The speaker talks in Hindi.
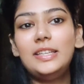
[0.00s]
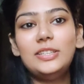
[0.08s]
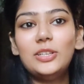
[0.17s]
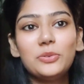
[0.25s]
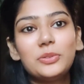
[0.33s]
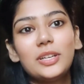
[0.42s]

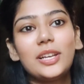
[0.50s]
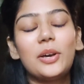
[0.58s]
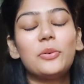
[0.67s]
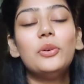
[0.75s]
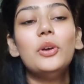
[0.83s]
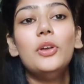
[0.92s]
इधर उधर ना
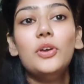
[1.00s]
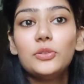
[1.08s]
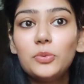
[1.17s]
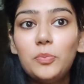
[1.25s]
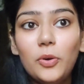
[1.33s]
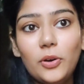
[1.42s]
हो
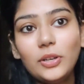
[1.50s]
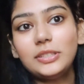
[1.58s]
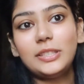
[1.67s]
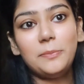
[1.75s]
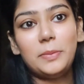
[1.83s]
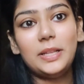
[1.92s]
तो
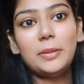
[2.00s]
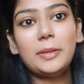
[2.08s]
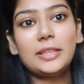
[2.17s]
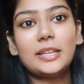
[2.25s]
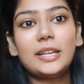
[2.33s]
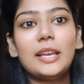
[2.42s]
बहुत सिंपल
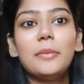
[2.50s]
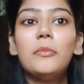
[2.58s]
मेथड है